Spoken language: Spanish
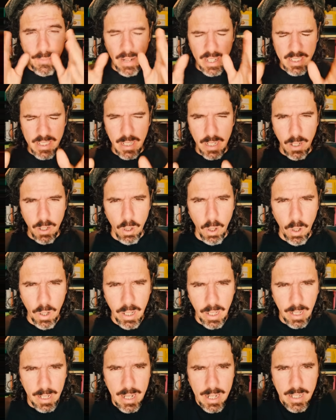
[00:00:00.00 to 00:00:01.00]
va sin
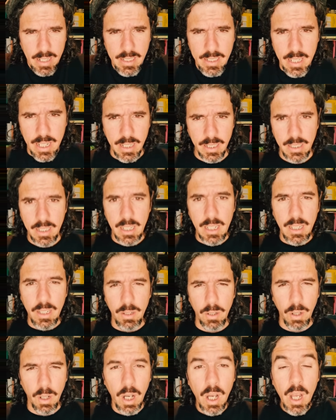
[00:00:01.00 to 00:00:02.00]
lógica ni
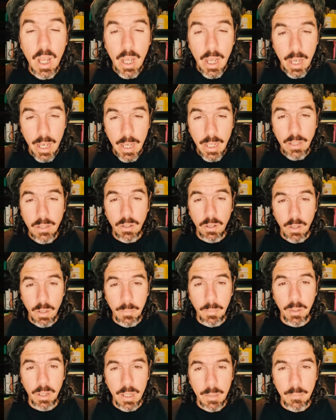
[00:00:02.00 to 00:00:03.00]
sentido. Esto
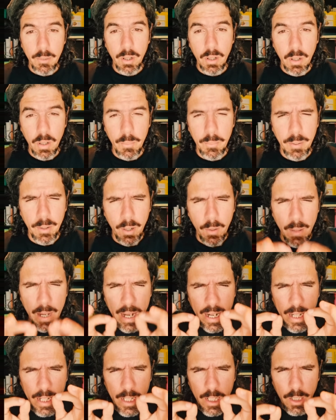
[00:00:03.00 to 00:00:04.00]
lo podemos
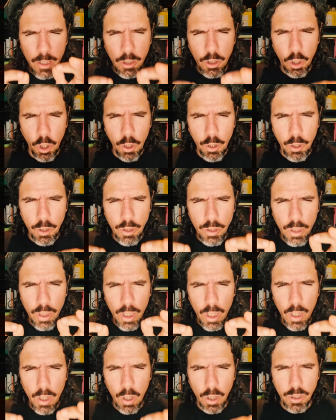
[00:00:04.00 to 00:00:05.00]
comprobar todos
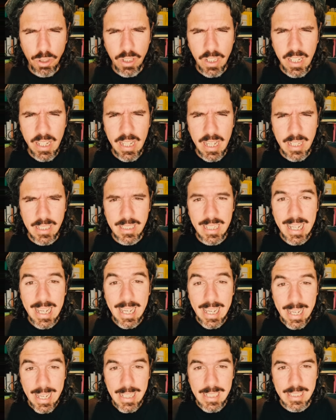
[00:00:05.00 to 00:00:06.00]
los días.
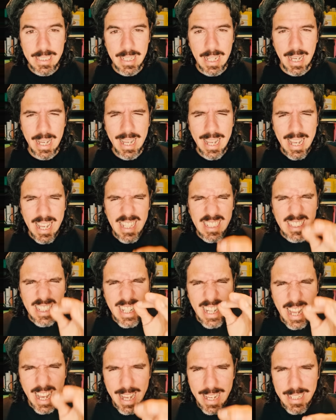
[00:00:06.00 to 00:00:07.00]
Esta es
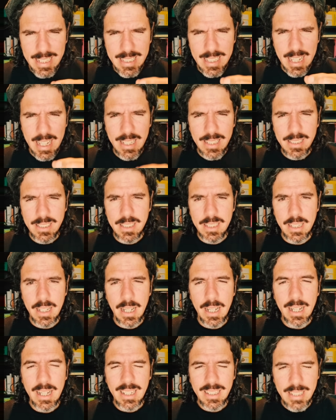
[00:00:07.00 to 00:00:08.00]
la
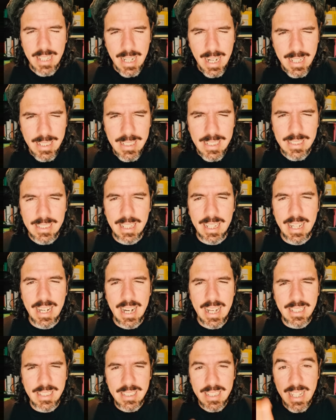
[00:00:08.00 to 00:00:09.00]
esencia de la
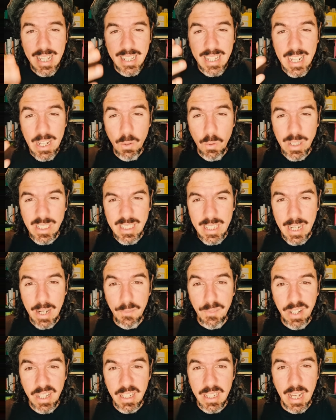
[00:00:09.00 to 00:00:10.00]
desgracia de nuestra
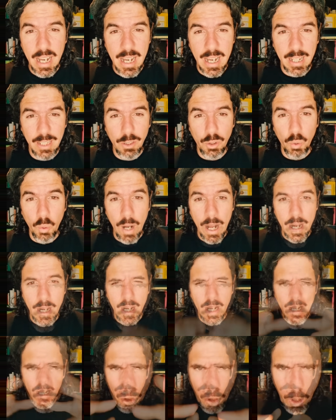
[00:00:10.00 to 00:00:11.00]
vida
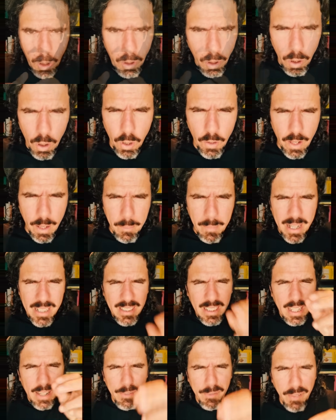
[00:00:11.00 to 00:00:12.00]
actual. Todo lo
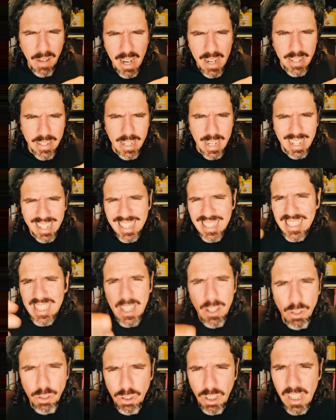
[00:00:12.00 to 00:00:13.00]
demás que falta, que se nos